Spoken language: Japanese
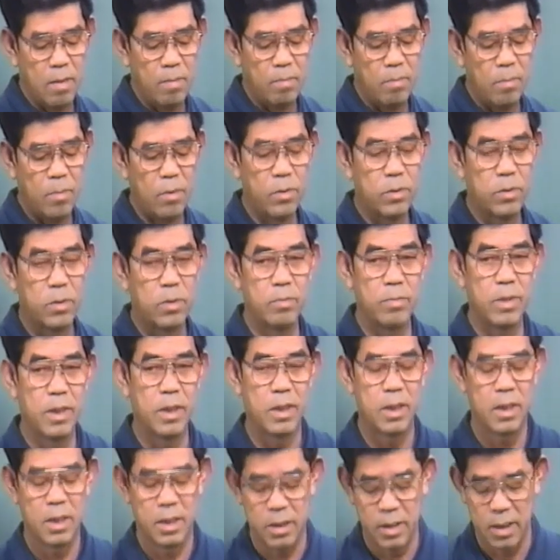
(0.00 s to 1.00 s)
求め
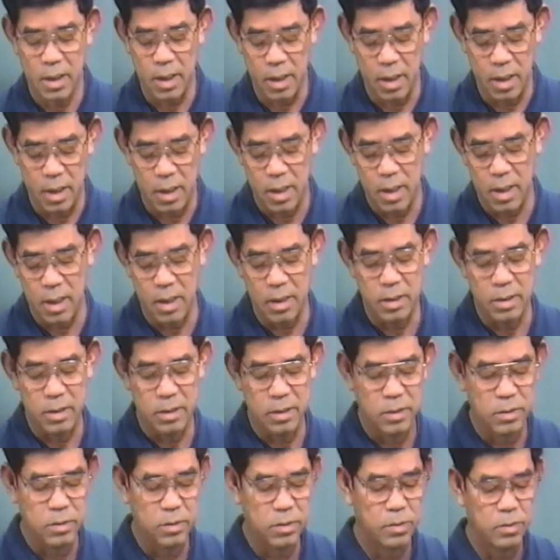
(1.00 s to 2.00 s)
方が
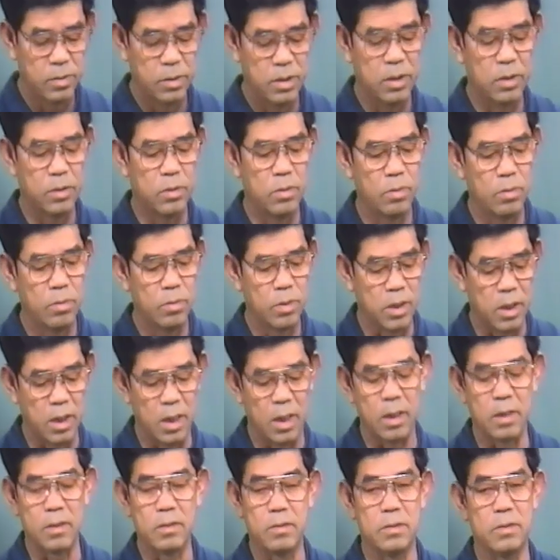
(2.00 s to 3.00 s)
非常に動機
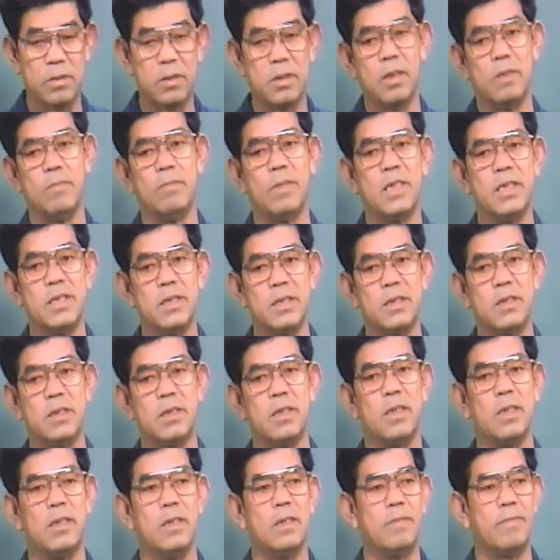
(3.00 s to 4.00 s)
が狂ってまし
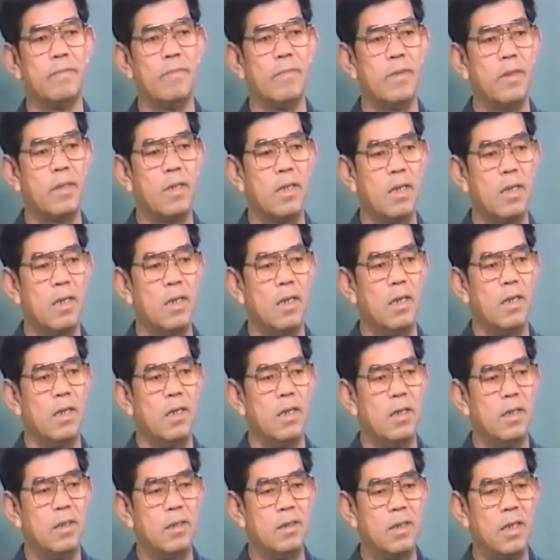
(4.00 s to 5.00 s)
て、
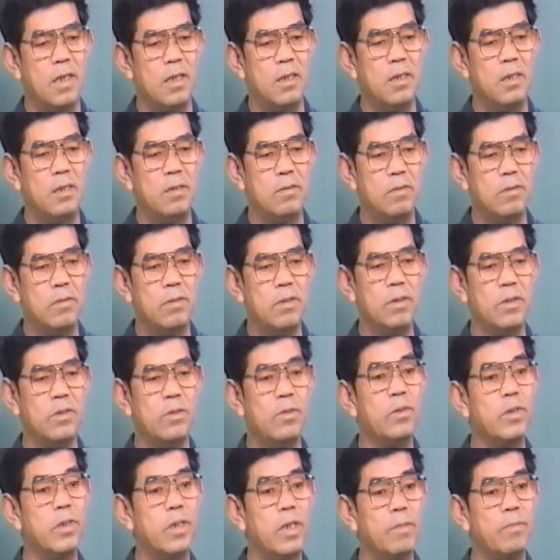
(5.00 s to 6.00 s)
何を
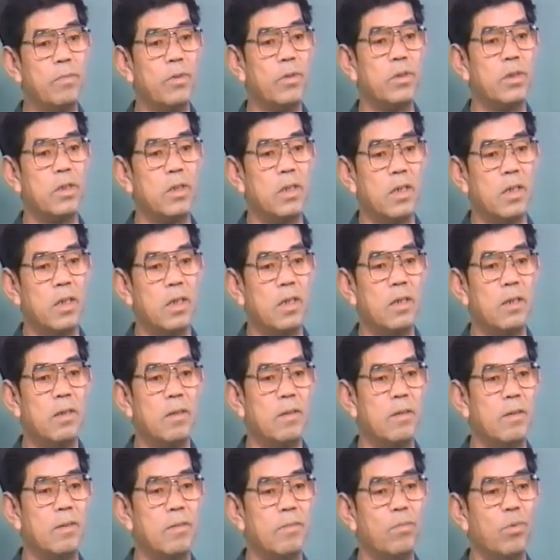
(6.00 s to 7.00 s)
祈りでもって
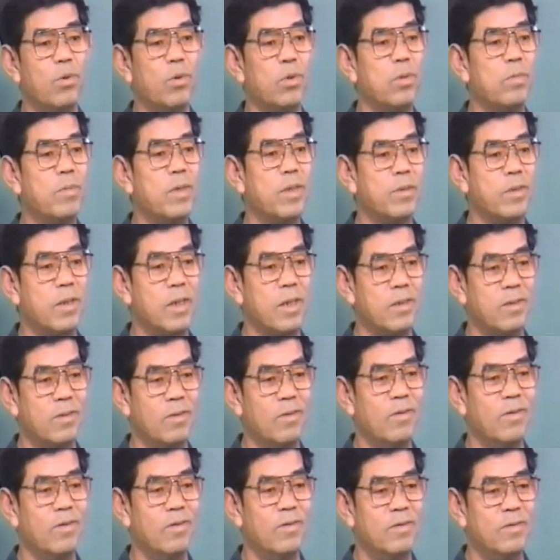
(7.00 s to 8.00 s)
求めるかと
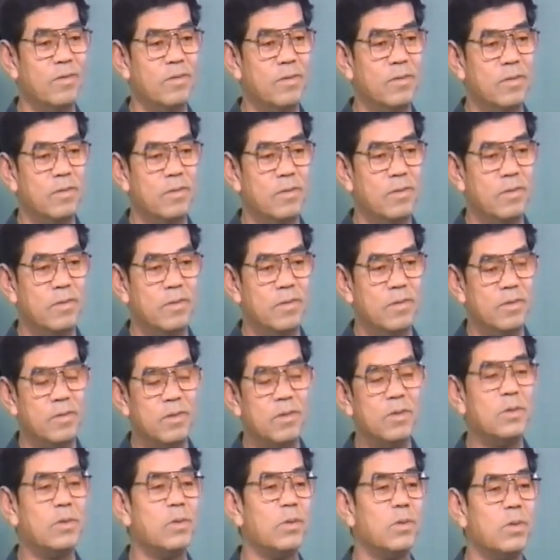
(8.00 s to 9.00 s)

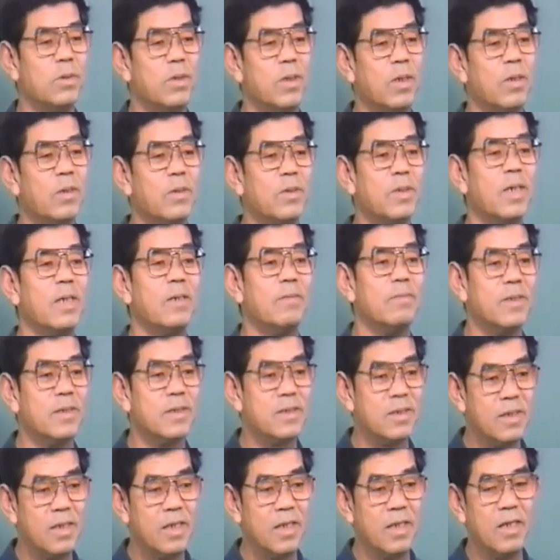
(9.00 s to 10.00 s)
いうことでございま
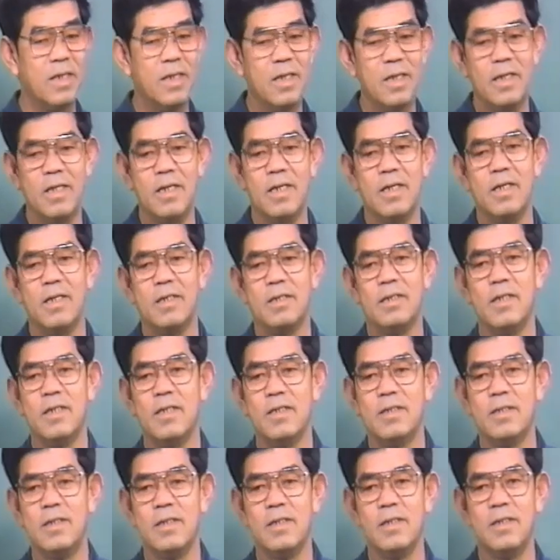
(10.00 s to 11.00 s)
すね。
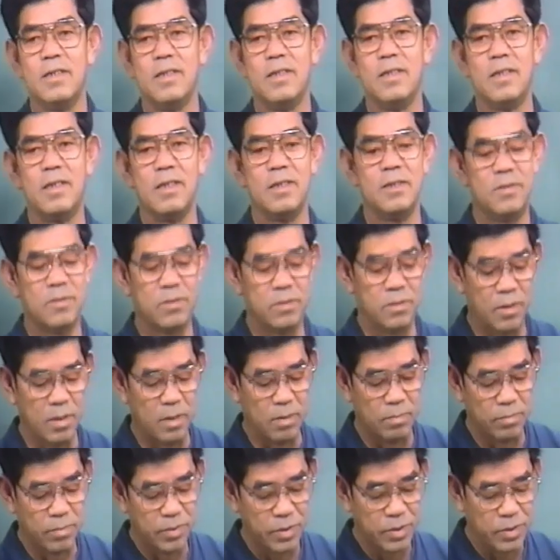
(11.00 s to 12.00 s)
大体人間というの
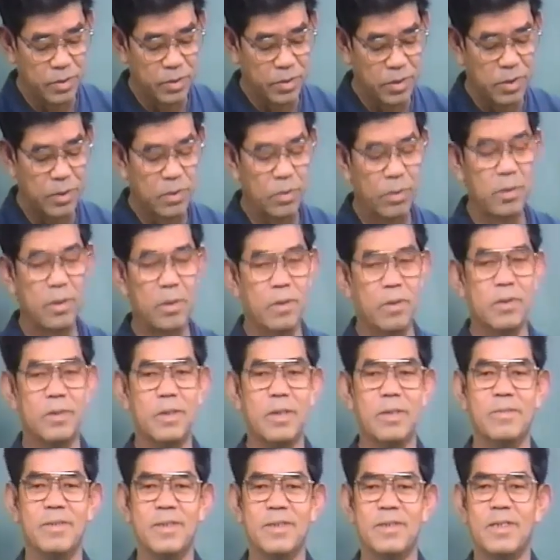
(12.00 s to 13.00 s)
は物質思考でご
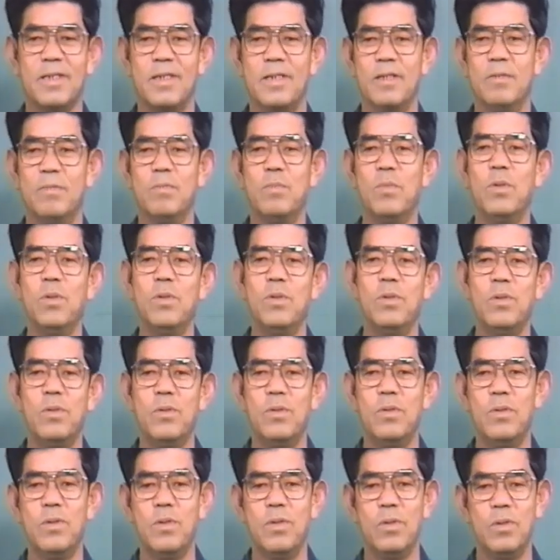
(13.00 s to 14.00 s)
ざいますから、物
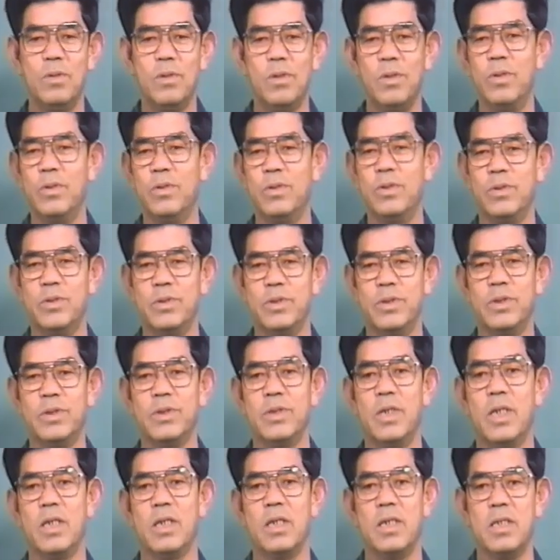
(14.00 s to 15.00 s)
を要求する
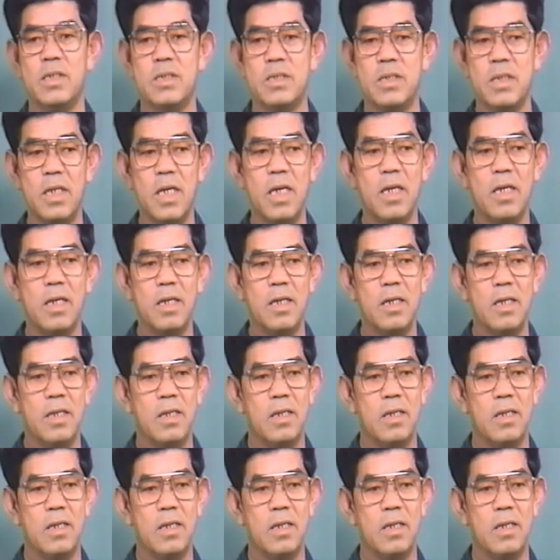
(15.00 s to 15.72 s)
わけですね。